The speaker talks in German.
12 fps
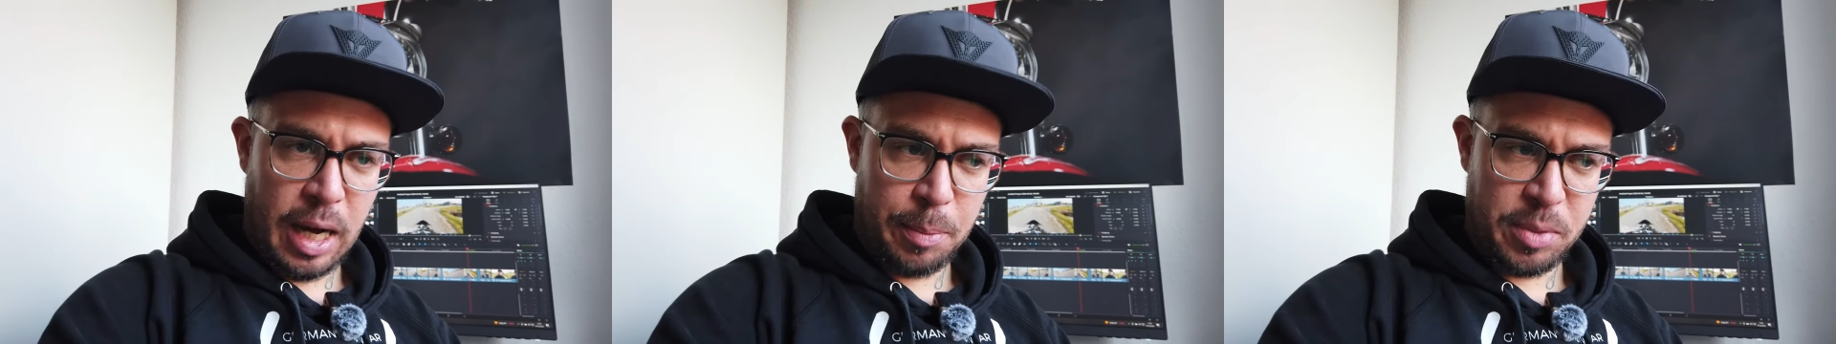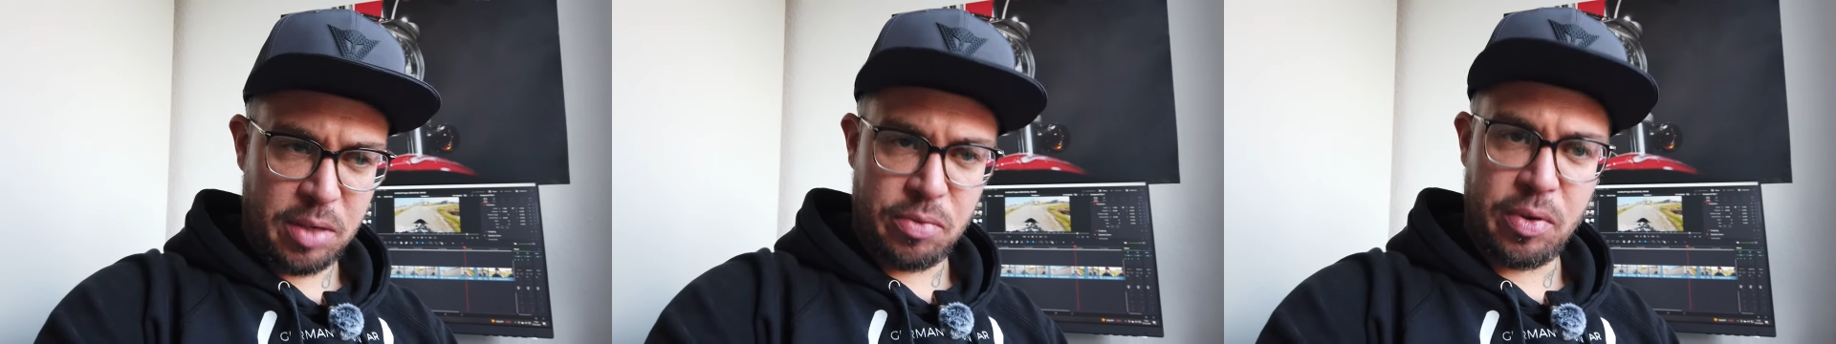
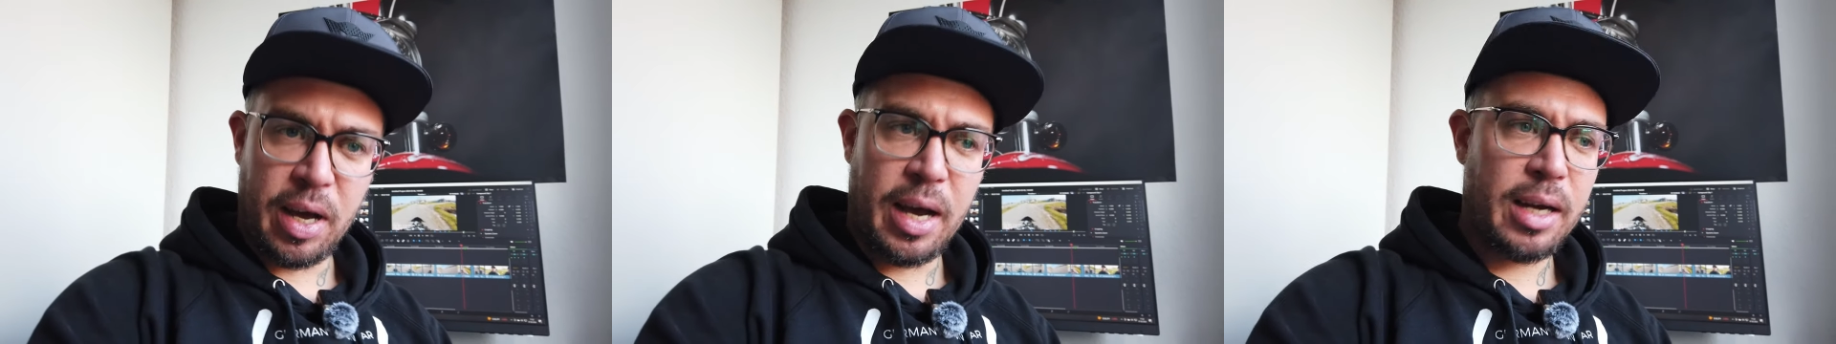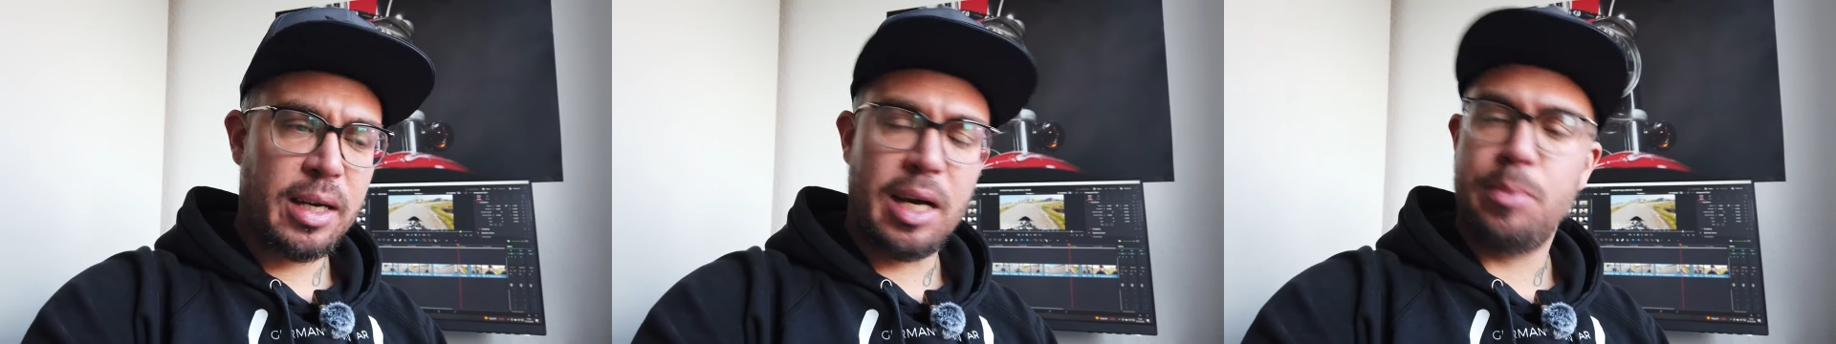Habt ihr
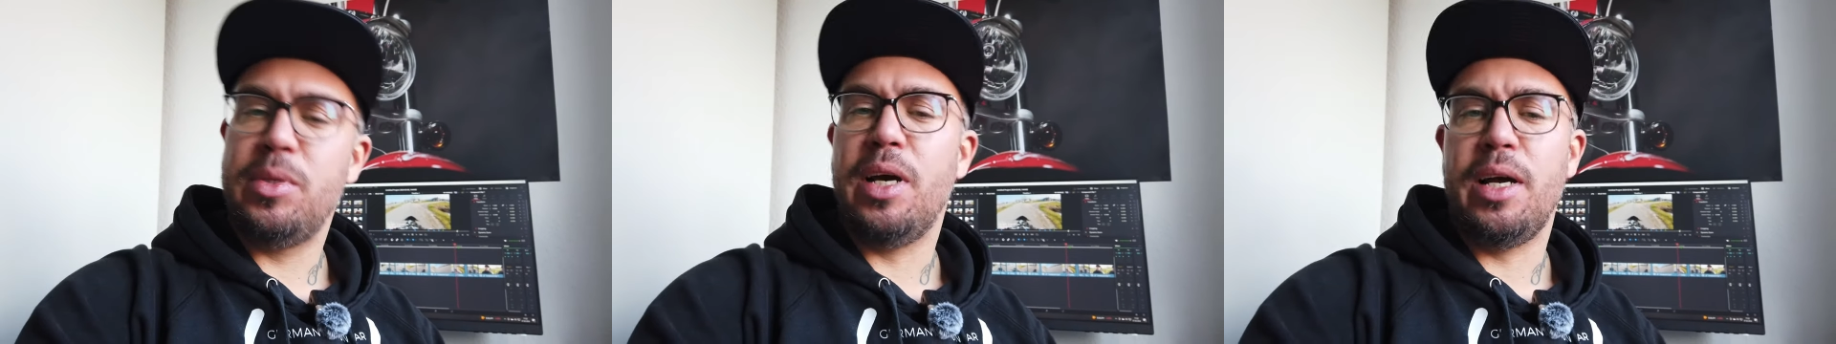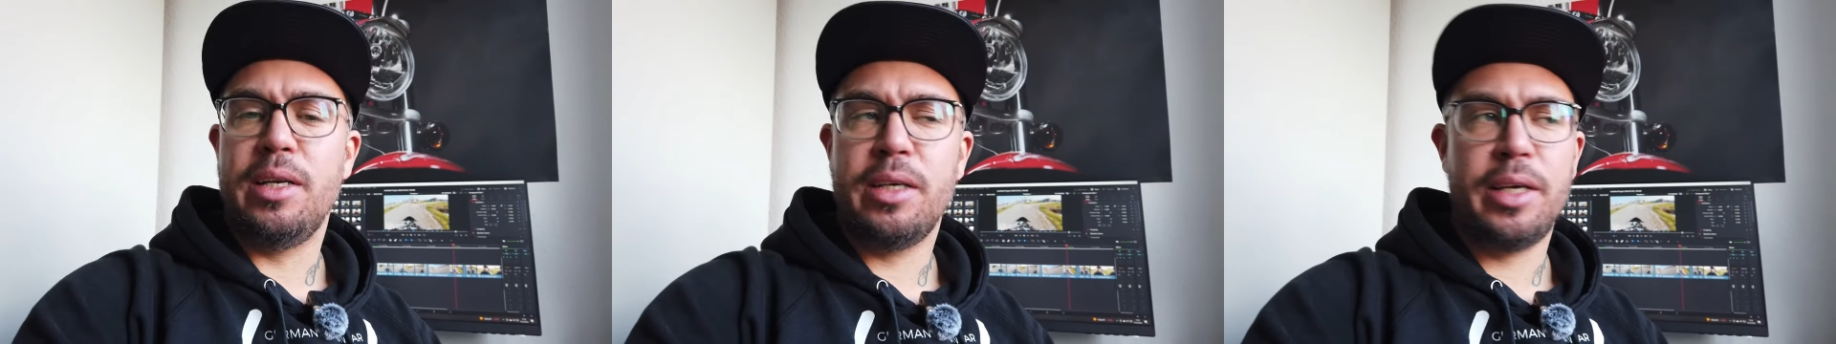Fragen, habt
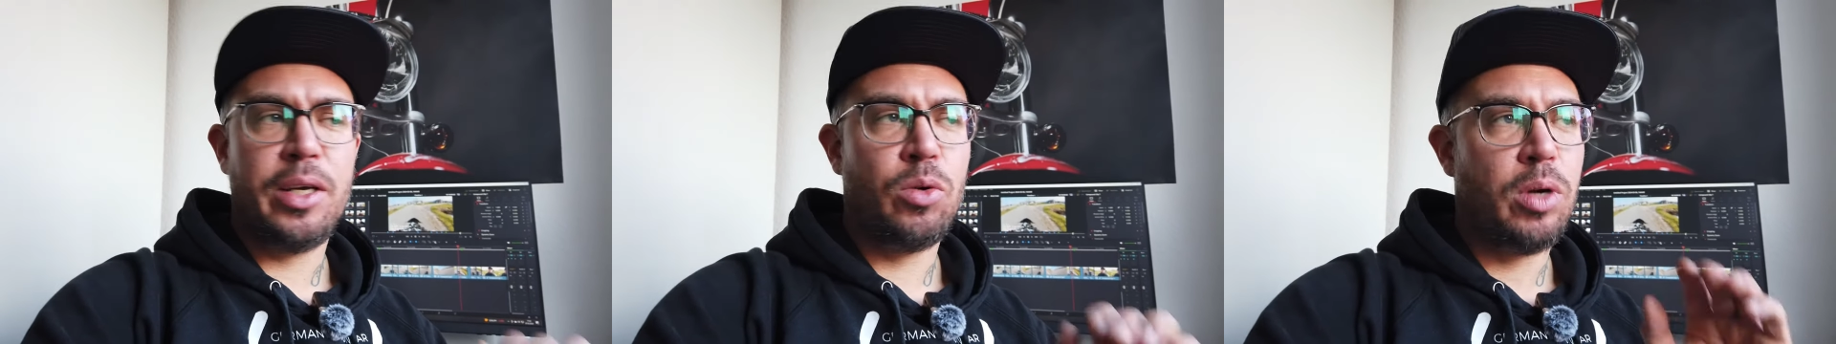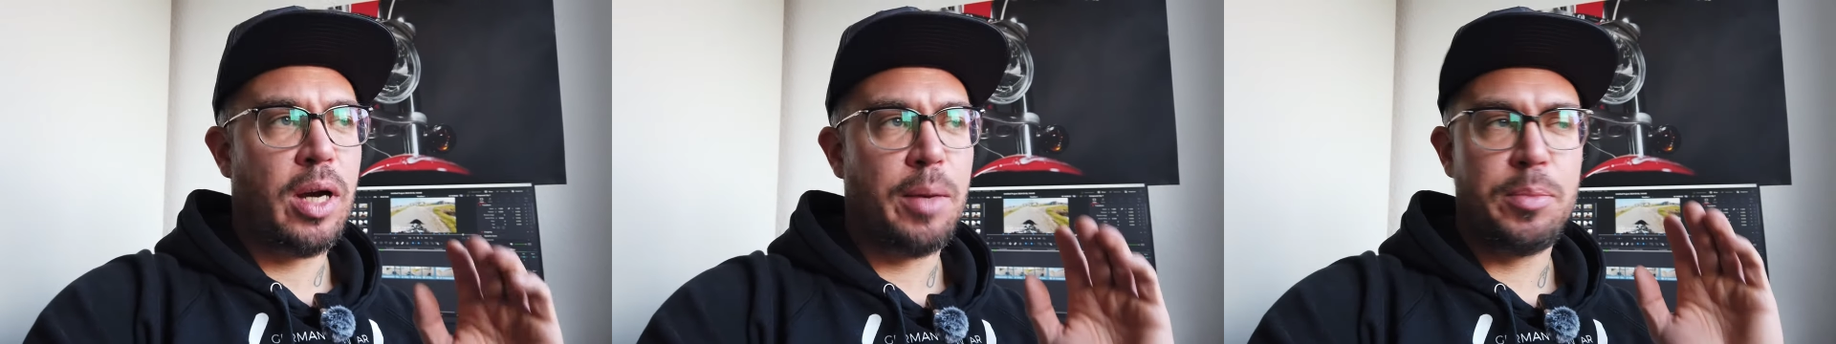ihr
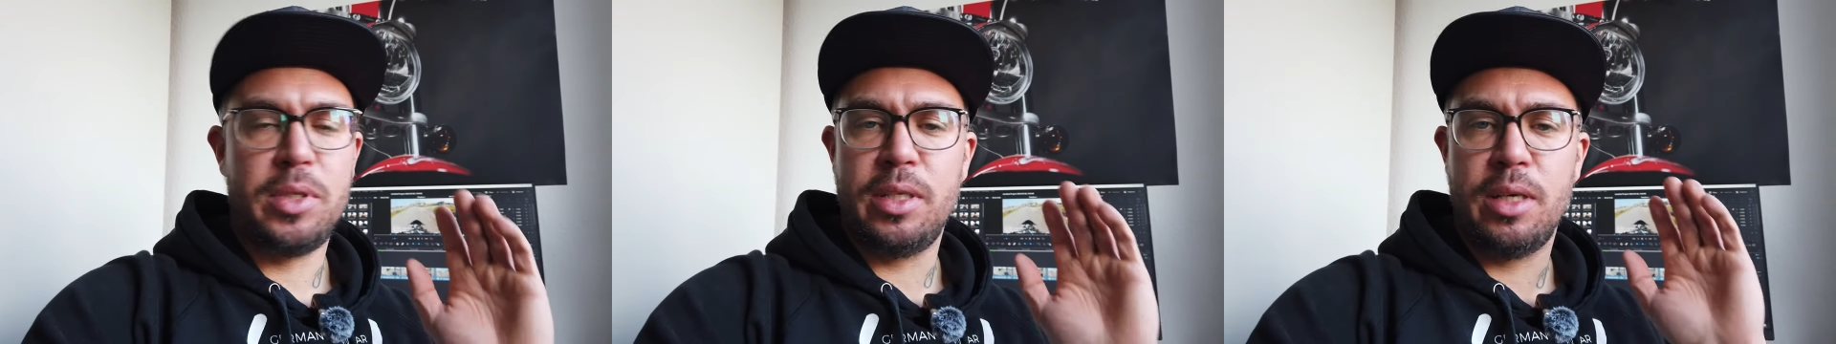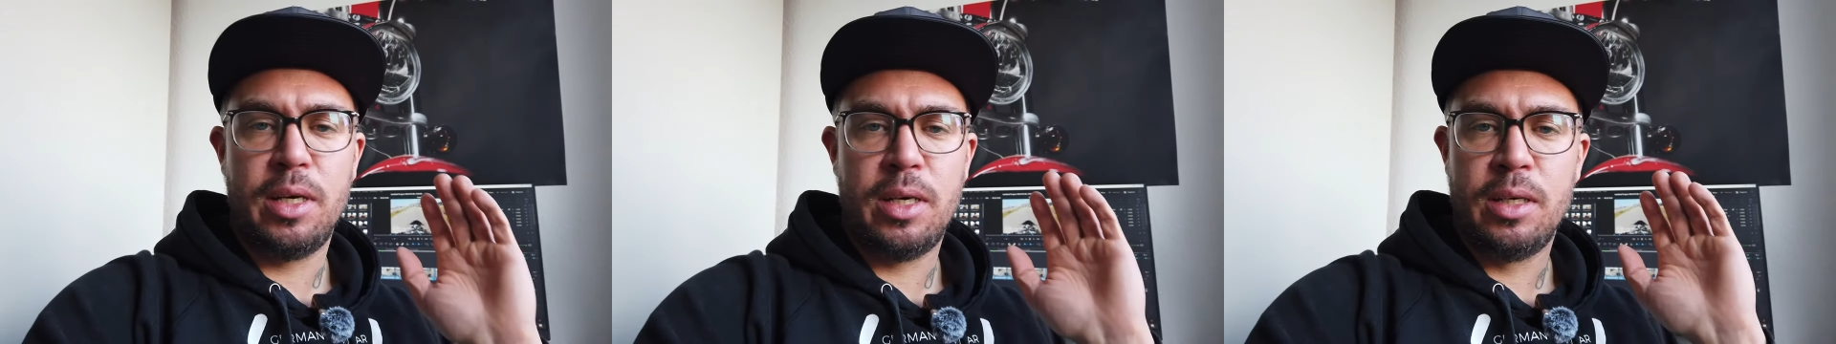Anregungen,
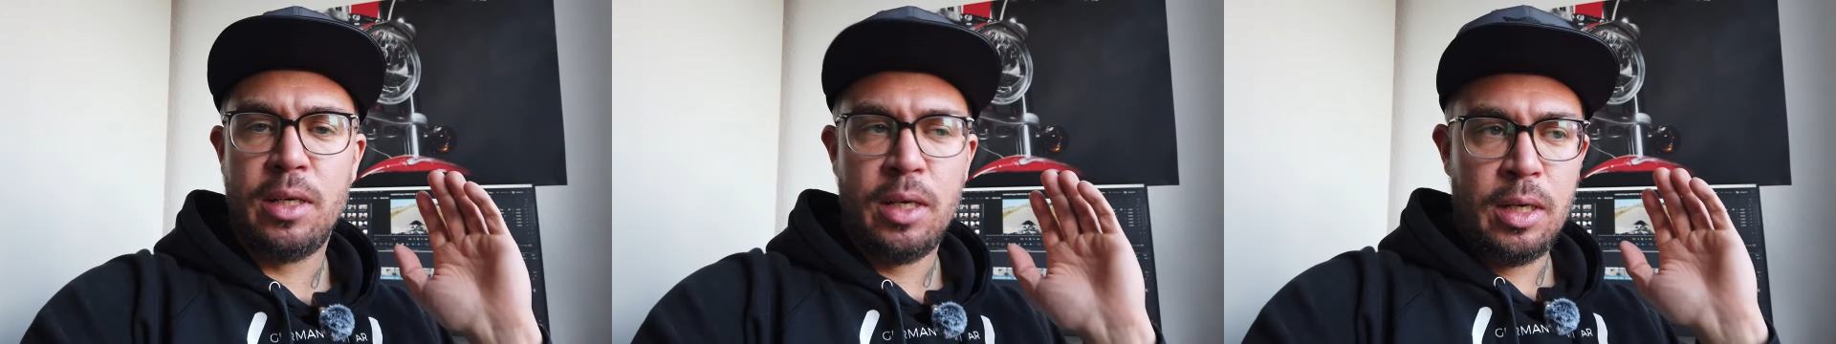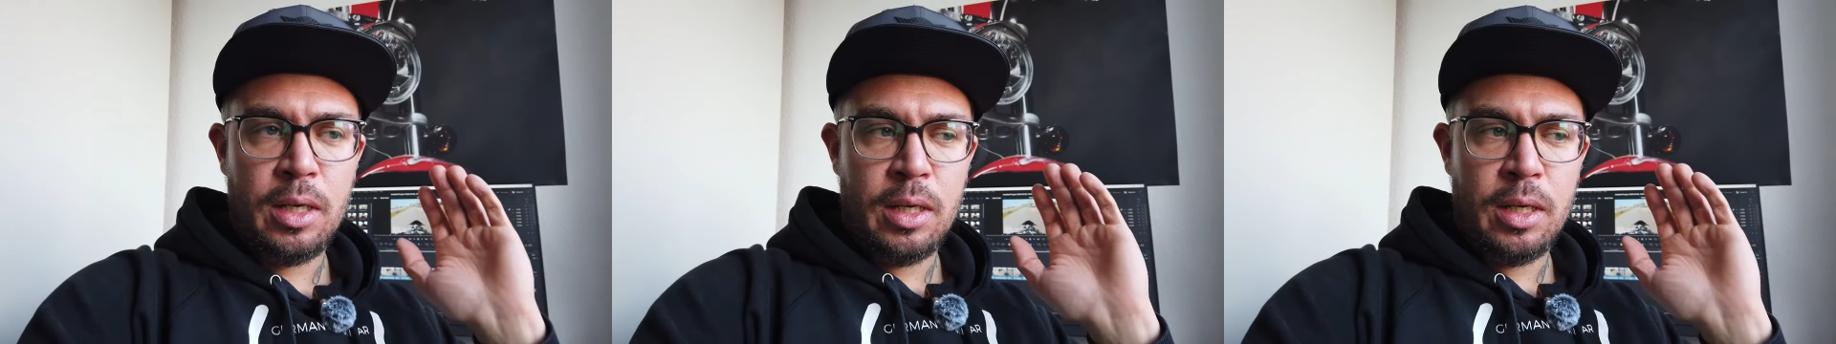habt ihr